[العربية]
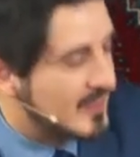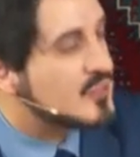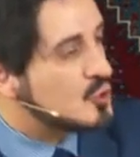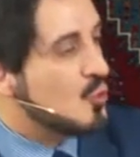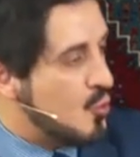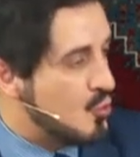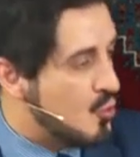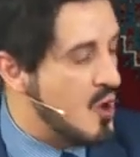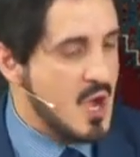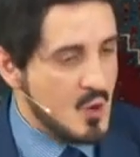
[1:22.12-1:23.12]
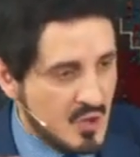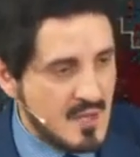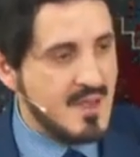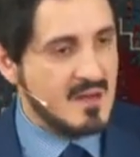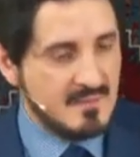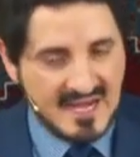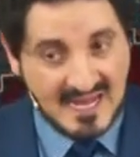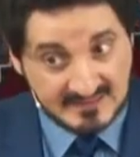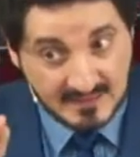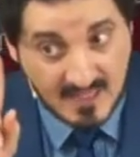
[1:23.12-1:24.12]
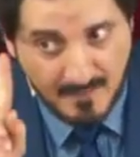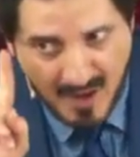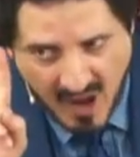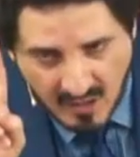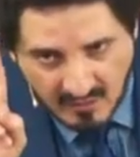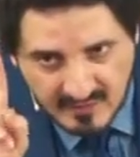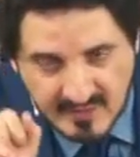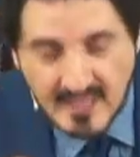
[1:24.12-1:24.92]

يردده كل العلماء الملاحده الكبار